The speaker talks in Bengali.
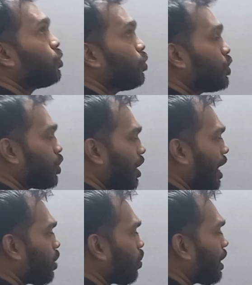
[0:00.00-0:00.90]
দুশো
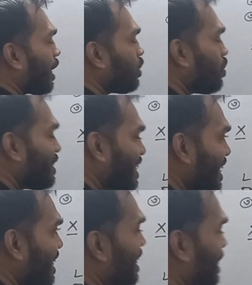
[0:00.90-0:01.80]
টাকার নোটটা কিন্তু
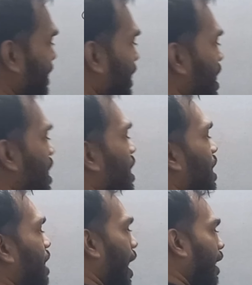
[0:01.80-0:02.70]
রিসেন্টলি এসছে
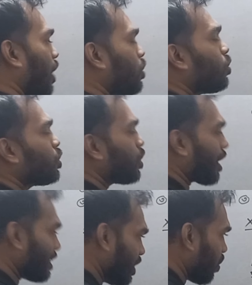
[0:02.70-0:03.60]
এর আগে কিন্তু দুশো
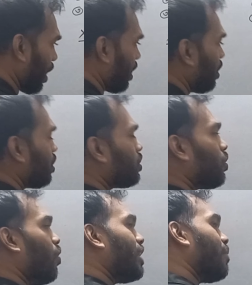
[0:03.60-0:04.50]
টাকা ছিল না
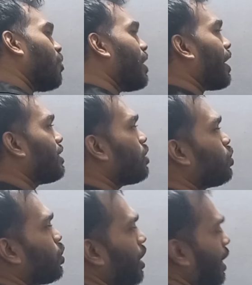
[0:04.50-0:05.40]
সো ওইটাই মনে রাখেন যে
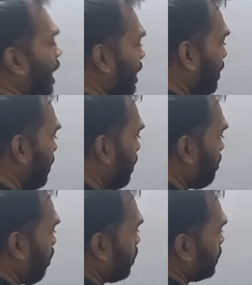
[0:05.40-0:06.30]
দুশো টাকা নাই
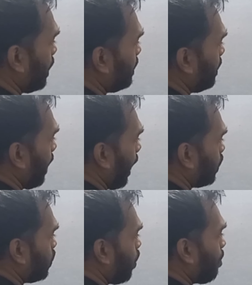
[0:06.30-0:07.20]
পঞ্চাশ
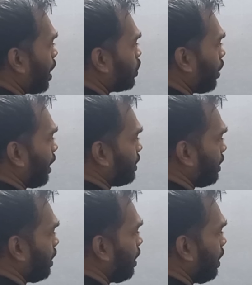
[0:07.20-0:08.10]
একশো পাঁচশো এক
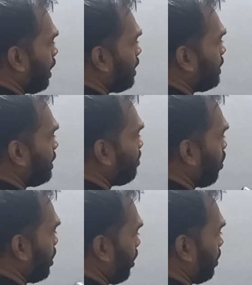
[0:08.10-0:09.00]
হাজার এলসিডি
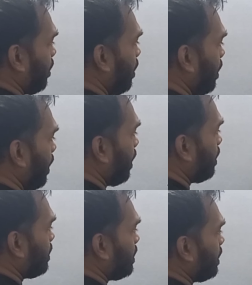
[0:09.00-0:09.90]
মনিটর
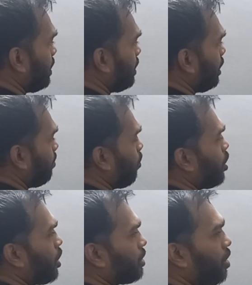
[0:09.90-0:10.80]
এলসিডি
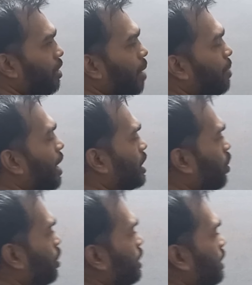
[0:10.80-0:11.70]
মনিটর তাহলে আপনার
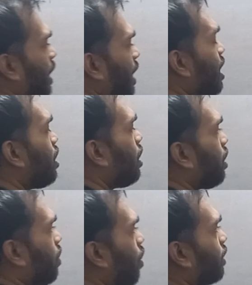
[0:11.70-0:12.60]
আশা করি ইনশাল্লাহ
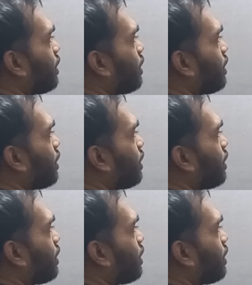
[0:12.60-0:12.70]
লং